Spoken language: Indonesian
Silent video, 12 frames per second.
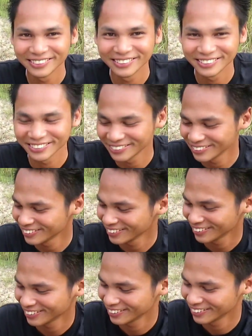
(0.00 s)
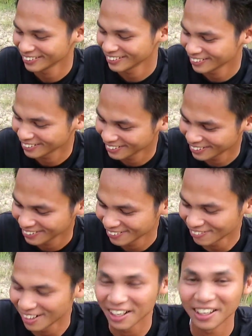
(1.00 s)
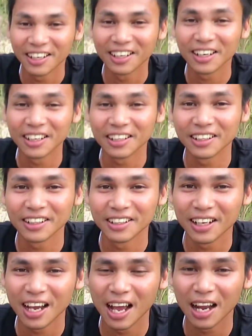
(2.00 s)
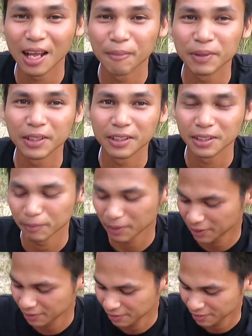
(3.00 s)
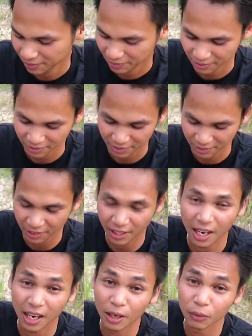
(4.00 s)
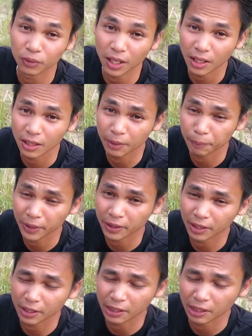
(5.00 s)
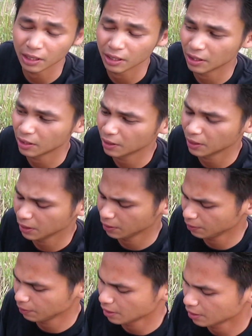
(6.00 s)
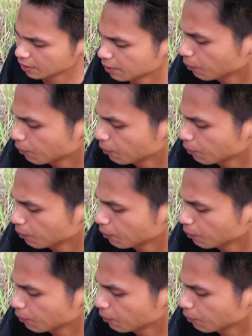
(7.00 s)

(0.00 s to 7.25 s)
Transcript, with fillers: oke makanan dari yang alami ya teman-teman nangka hutan hmm. dipetik diri dari